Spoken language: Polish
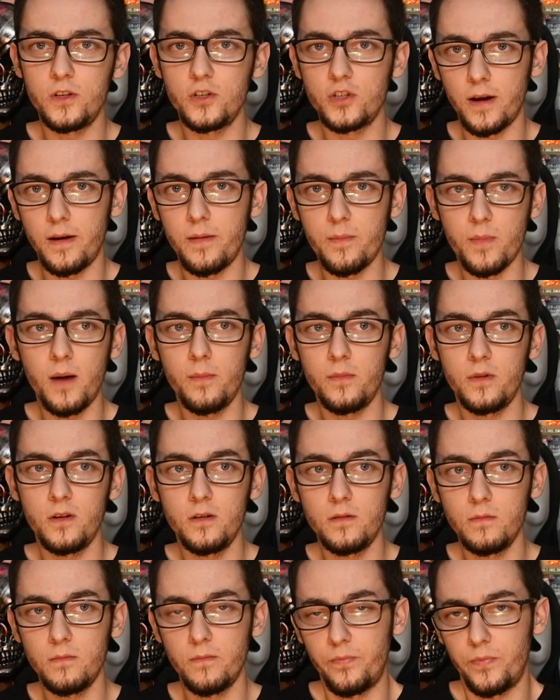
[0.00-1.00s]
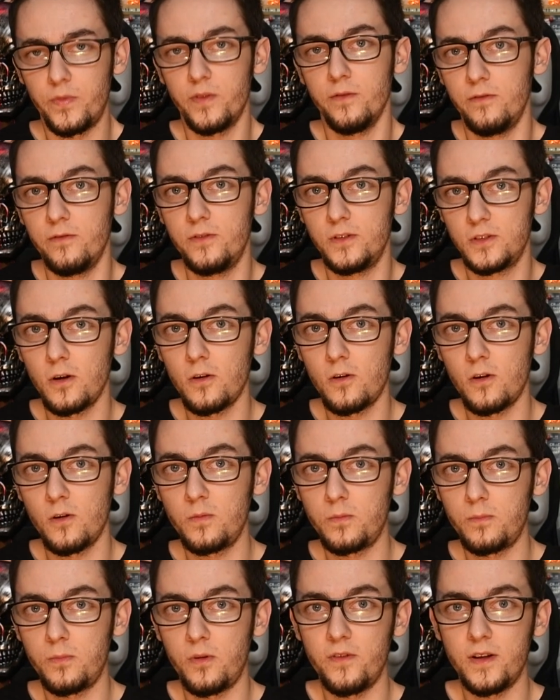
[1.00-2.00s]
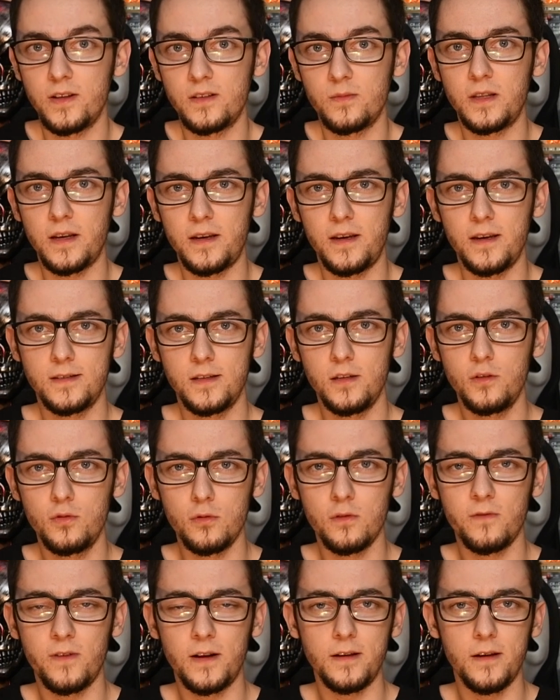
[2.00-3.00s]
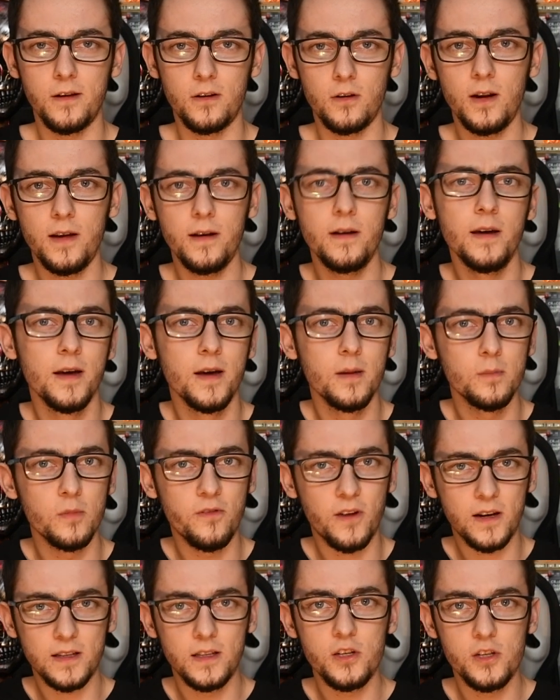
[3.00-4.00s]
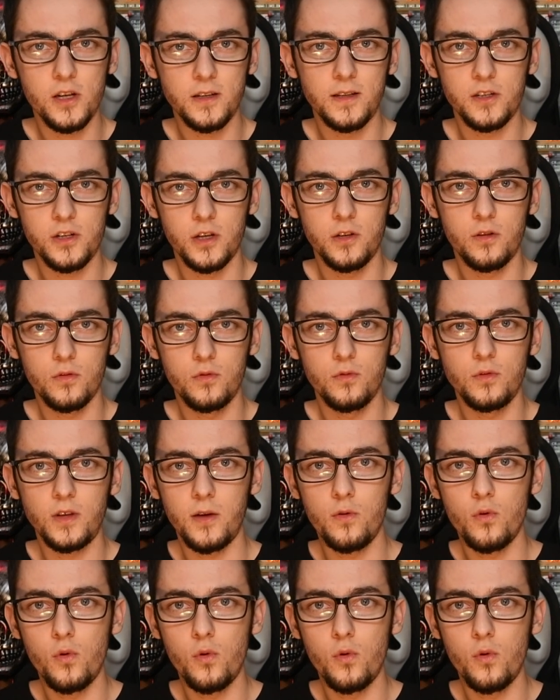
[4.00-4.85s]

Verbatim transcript: że mamy wysoko powiedzmy takie sytuowane role, bo faktycznie tak się to tutaj